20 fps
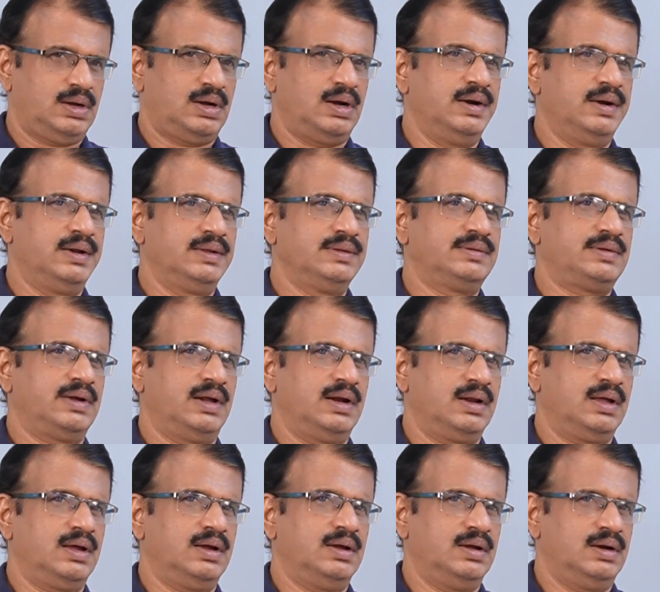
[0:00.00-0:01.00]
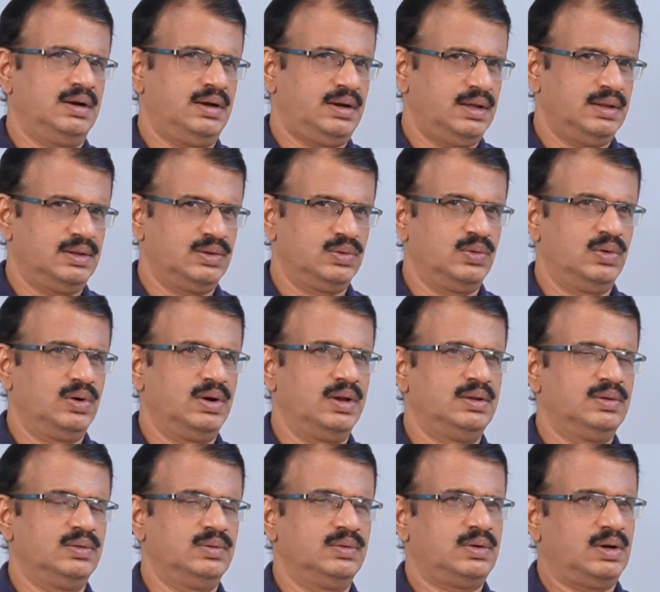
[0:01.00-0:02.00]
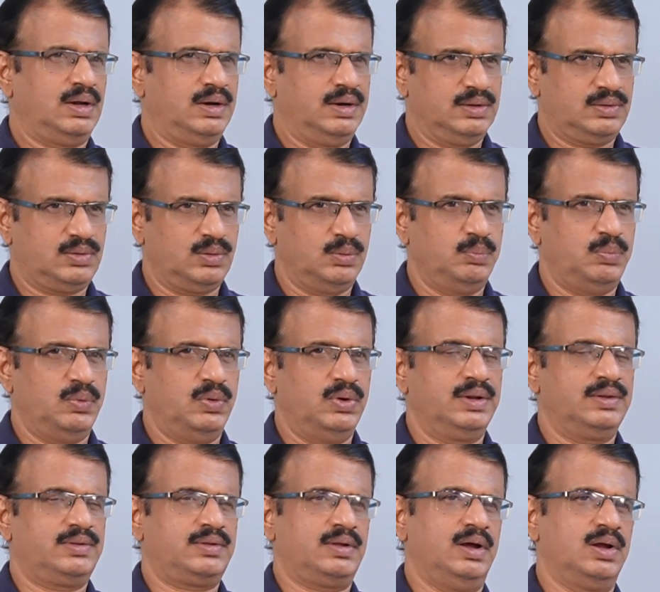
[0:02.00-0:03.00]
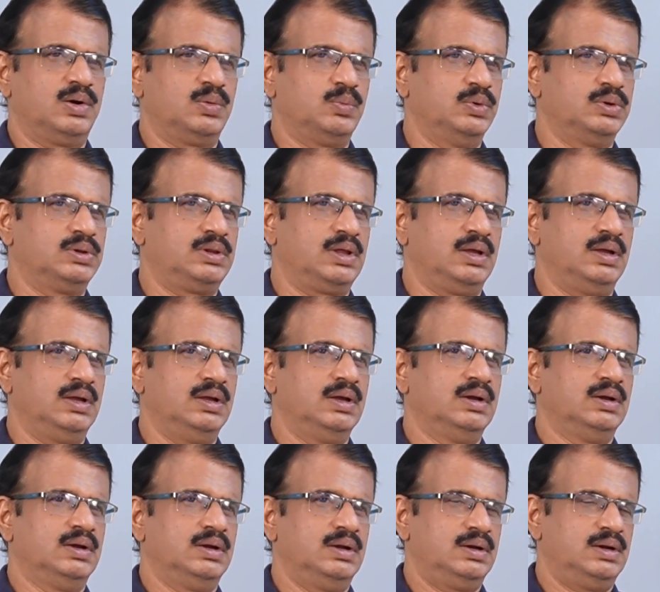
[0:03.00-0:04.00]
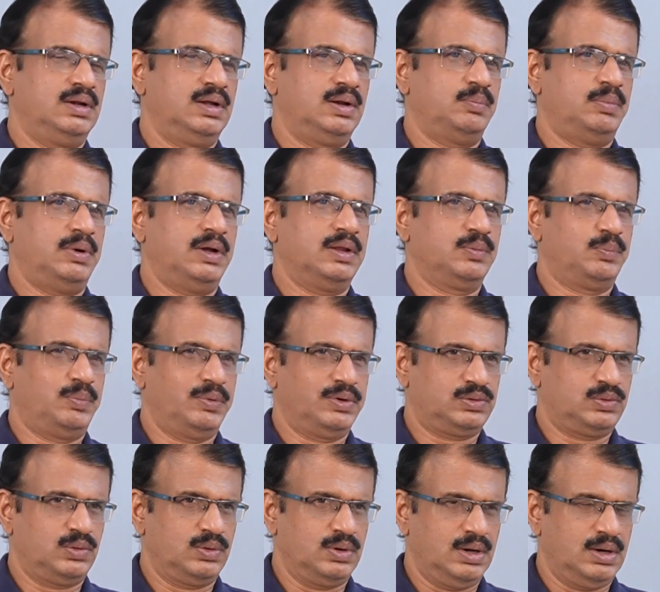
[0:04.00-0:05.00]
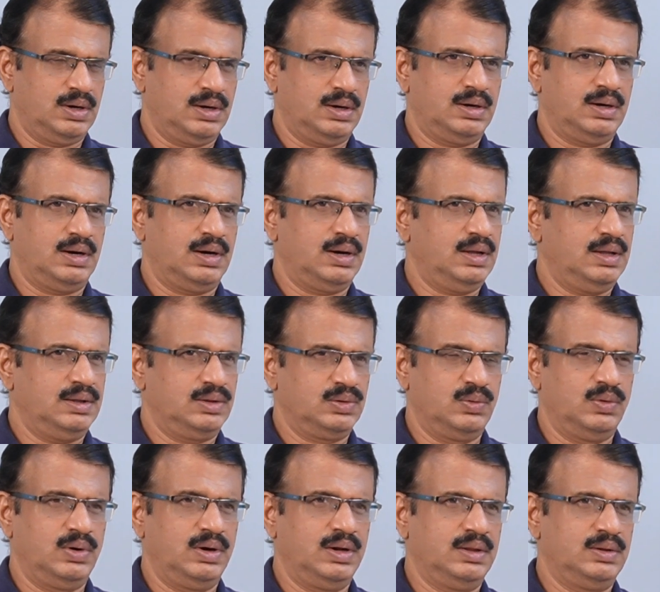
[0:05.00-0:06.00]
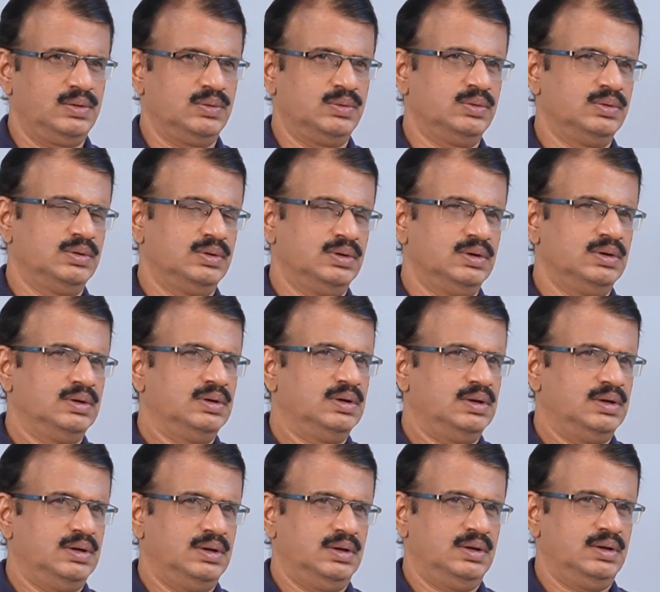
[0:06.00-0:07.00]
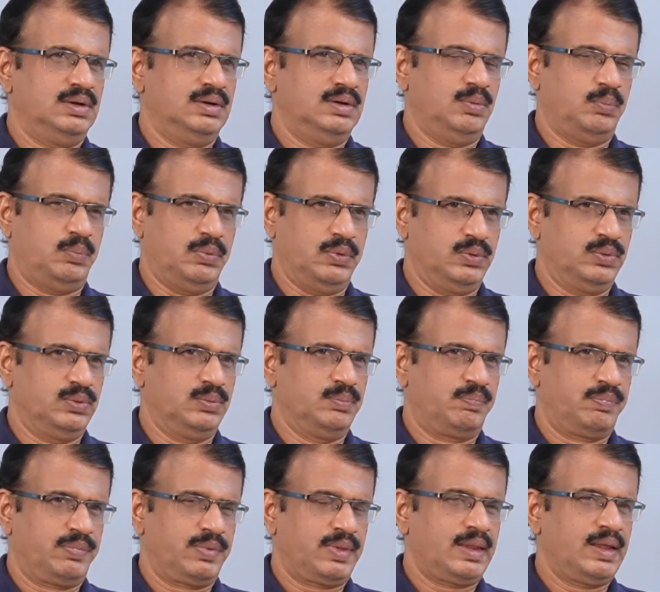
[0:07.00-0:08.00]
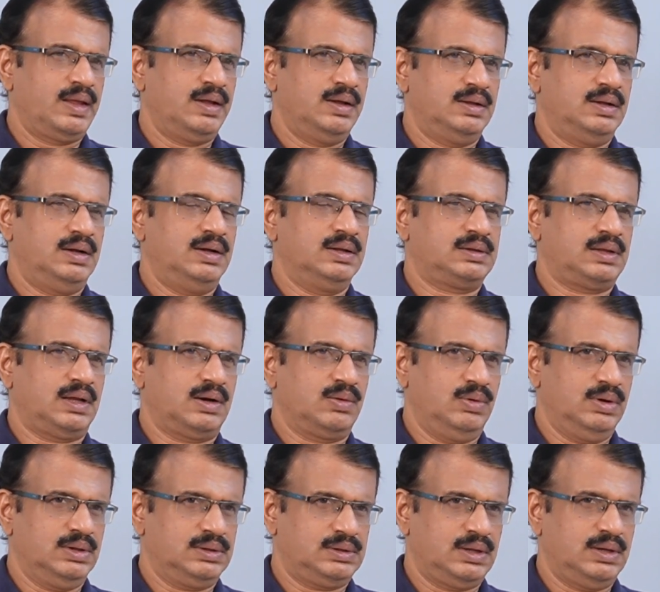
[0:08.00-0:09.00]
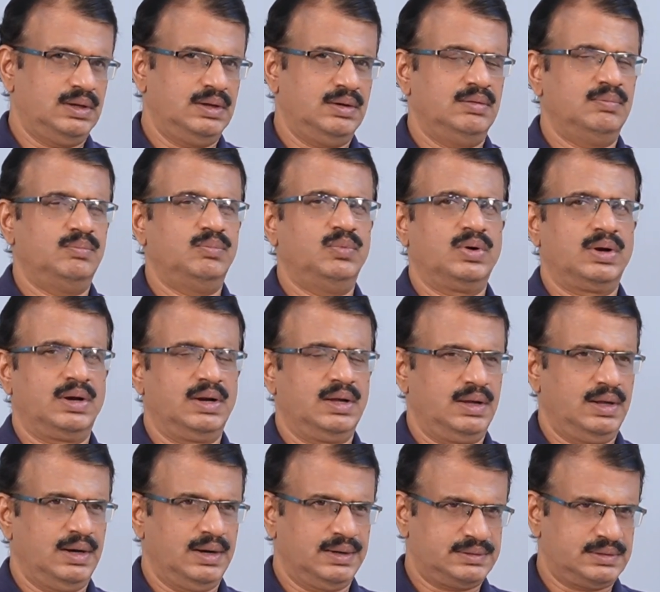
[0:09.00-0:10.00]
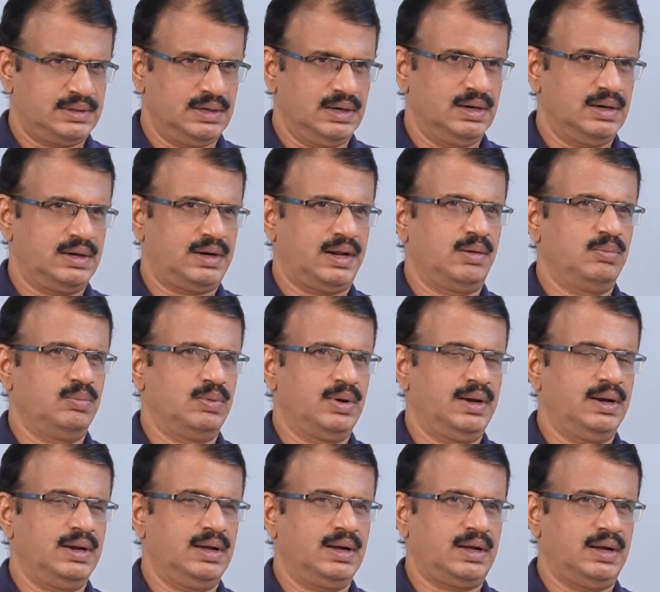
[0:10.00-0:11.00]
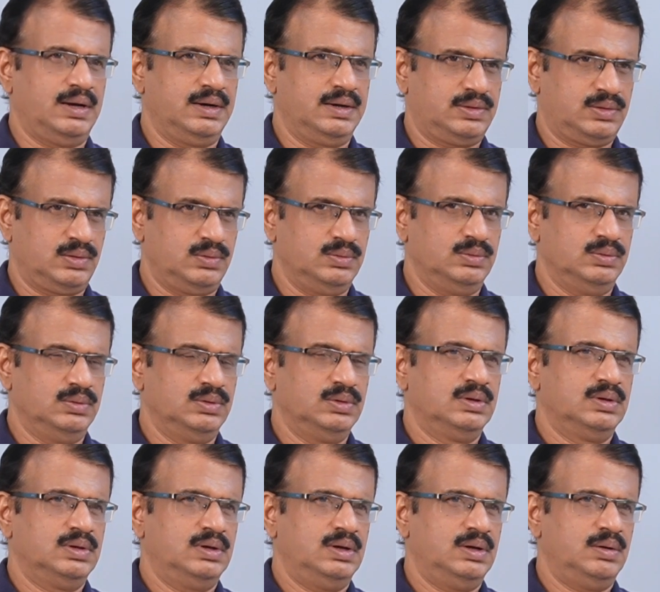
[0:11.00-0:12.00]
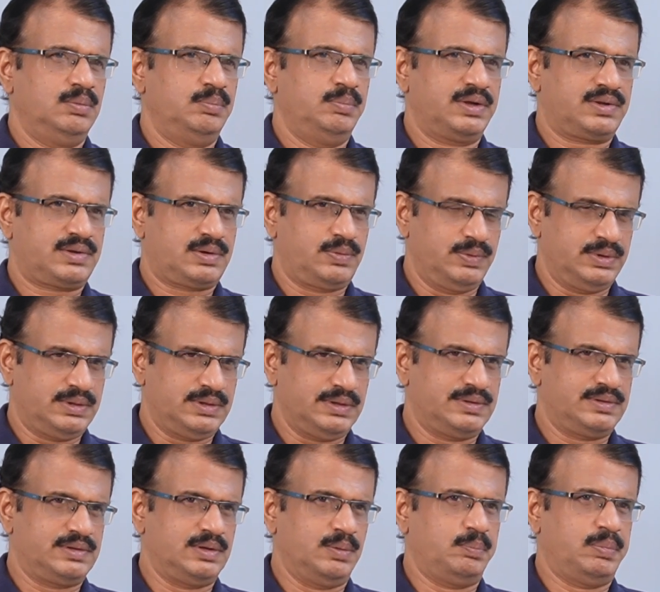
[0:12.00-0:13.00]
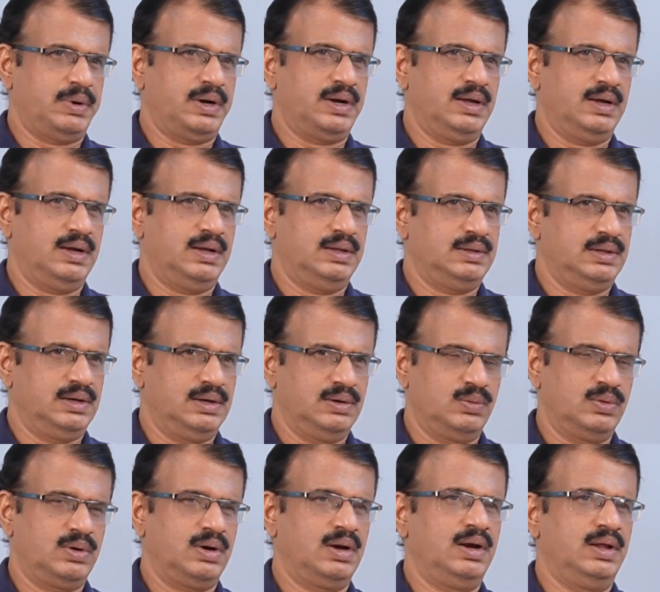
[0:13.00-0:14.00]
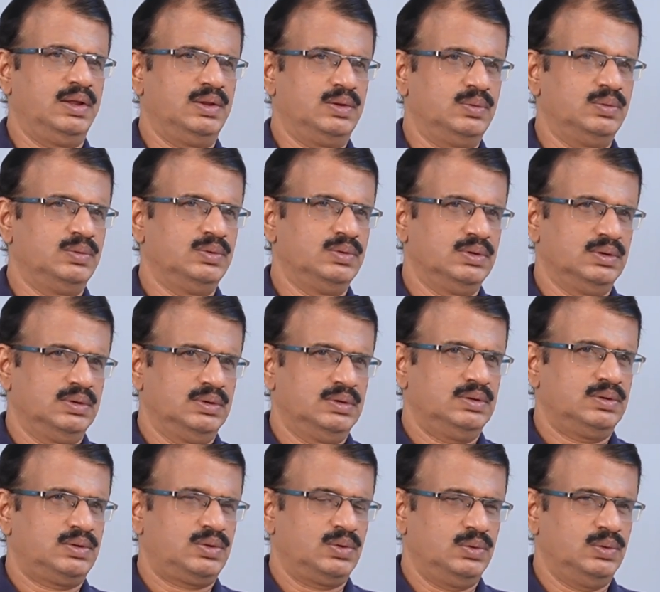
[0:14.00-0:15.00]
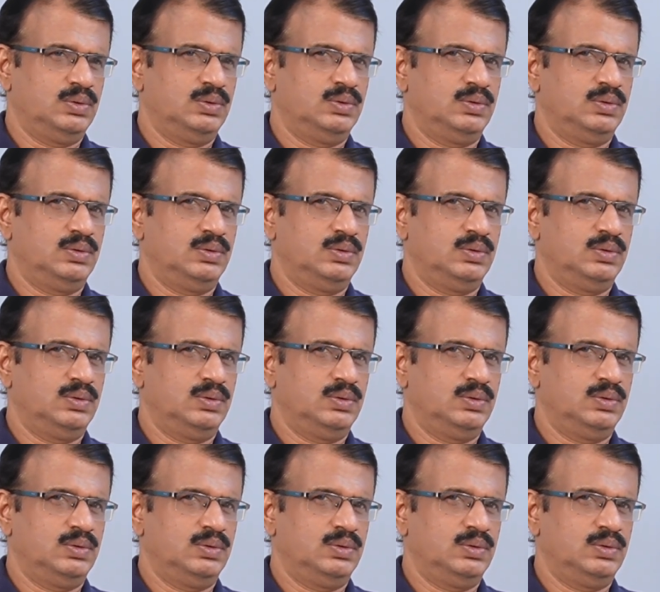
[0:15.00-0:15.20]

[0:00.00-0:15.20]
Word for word: ఖండించాడా అంటే అది కూడా లేదు కనీసం పోనీ సానుభూతి నేను బాధపడుతున్నాను అన్నాడా అది కూడా లేదు అప్పుడు ఆ తర్వాత మొన్న ఎలక్షన్ల టైంలో అయినా కనీసం బెస్ట్ విషెస్ చెప్పాడా అది కూడా లేదు సో